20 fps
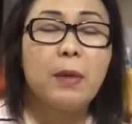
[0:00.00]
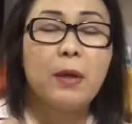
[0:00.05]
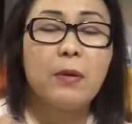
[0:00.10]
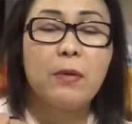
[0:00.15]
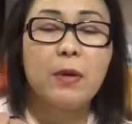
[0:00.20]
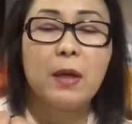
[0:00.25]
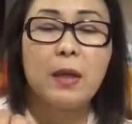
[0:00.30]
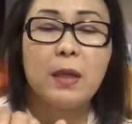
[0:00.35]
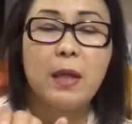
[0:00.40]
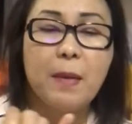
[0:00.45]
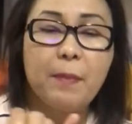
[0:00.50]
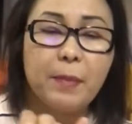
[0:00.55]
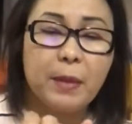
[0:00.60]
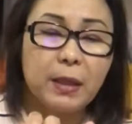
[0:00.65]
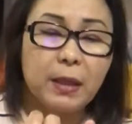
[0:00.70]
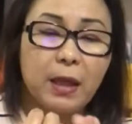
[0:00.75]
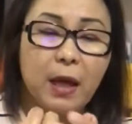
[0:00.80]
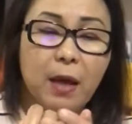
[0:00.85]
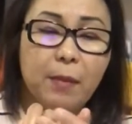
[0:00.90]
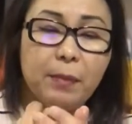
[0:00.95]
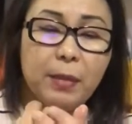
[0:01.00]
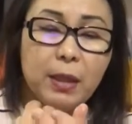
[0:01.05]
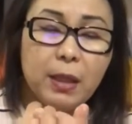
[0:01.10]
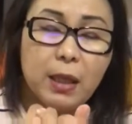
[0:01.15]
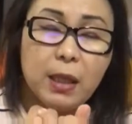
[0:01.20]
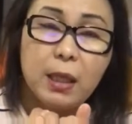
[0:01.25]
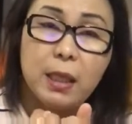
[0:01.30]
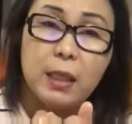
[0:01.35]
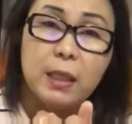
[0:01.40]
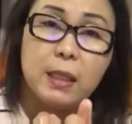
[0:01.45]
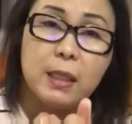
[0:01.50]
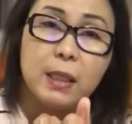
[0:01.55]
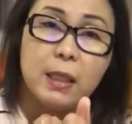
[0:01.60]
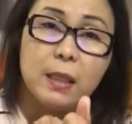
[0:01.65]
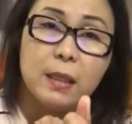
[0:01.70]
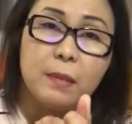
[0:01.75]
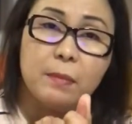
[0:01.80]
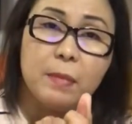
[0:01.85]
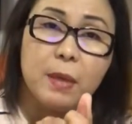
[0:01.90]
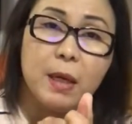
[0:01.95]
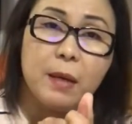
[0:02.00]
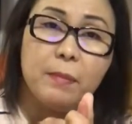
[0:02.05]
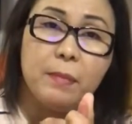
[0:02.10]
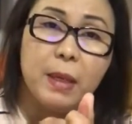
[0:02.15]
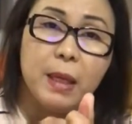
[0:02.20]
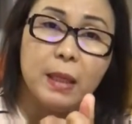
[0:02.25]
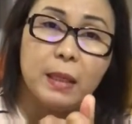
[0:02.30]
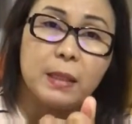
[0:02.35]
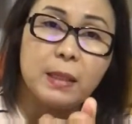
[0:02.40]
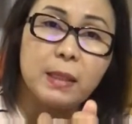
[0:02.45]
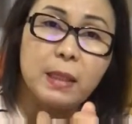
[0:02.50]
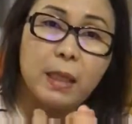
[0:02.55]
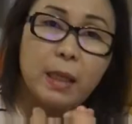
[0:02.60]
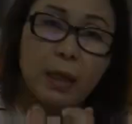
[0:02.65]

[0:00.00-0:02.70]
merong ka dapat copy ng kanyang mga bills.